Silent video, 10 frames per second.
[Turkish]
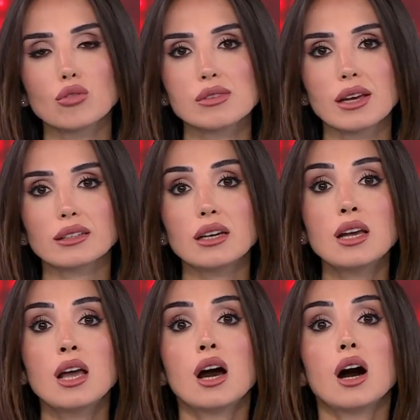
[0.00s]
Özellikle
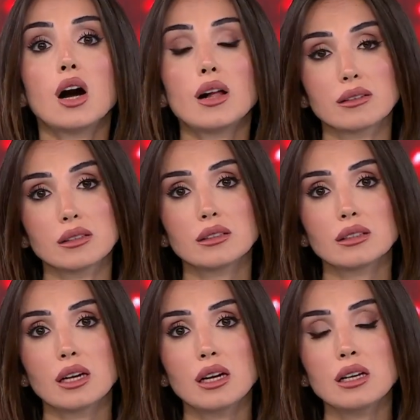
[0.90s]

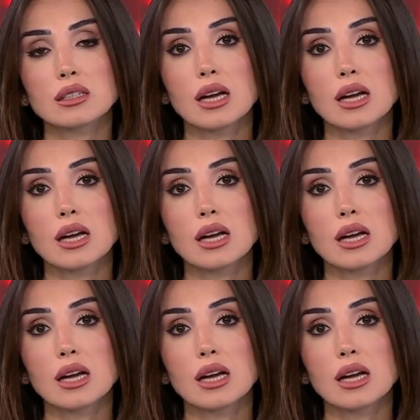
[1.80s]
altında